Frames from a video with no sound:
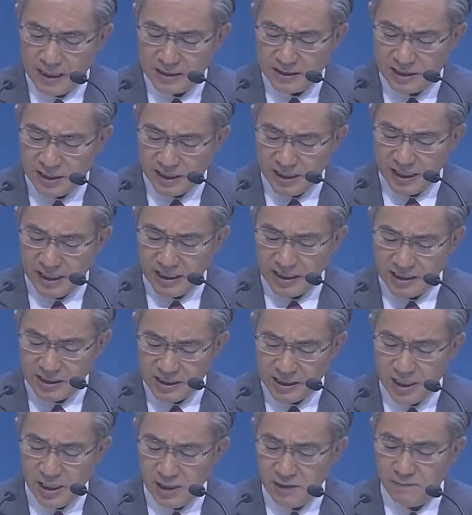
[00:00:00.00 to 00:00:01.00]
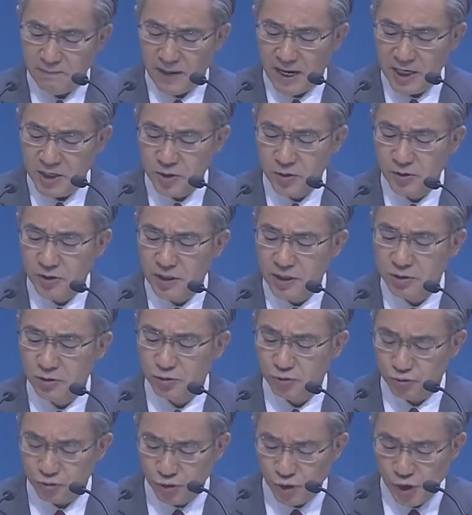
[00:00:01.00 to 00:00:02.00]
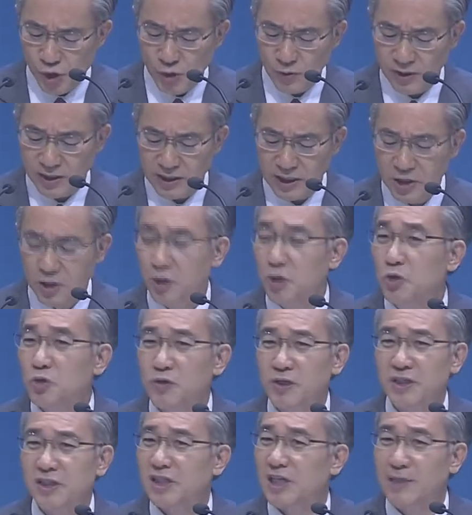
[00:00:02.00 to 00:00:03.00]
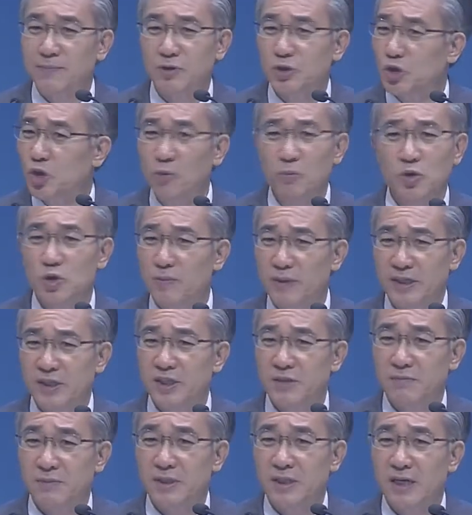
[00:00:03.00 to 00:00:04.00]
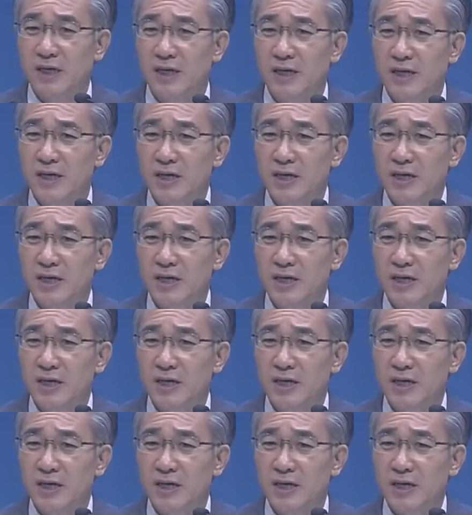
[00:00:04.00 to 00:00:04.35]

제1 바이올린을 훌륭하게 연주하는 사람은 너무도 많습니다.